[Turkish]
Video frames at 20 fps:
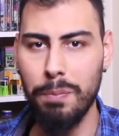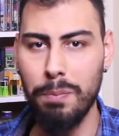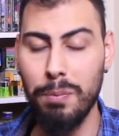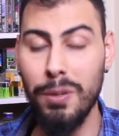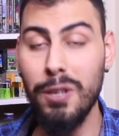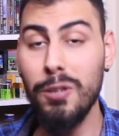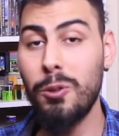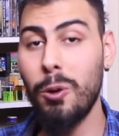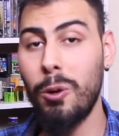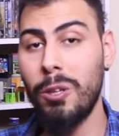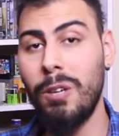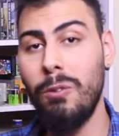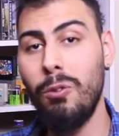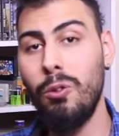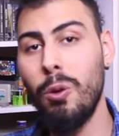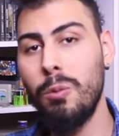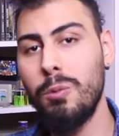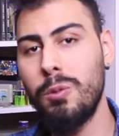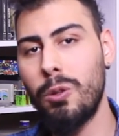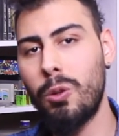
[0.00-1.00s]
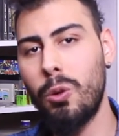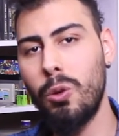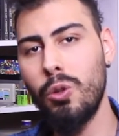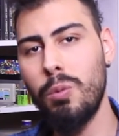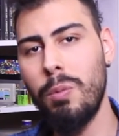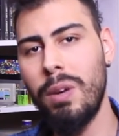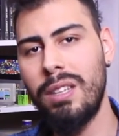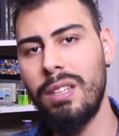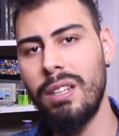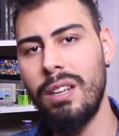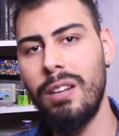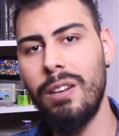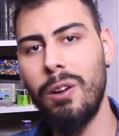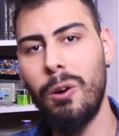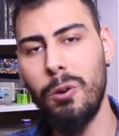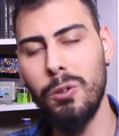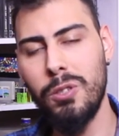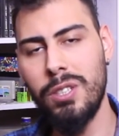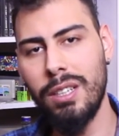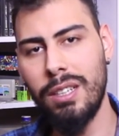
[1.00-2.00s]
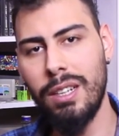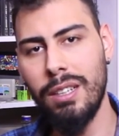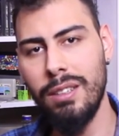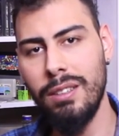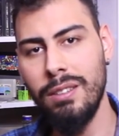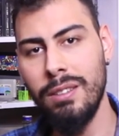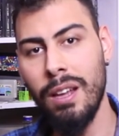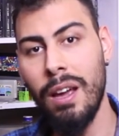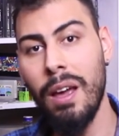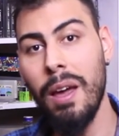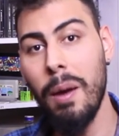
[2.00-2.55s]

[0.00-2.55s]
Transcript: Bir sonraki videomuzda görüşmek dileğiyle hoşçakalın.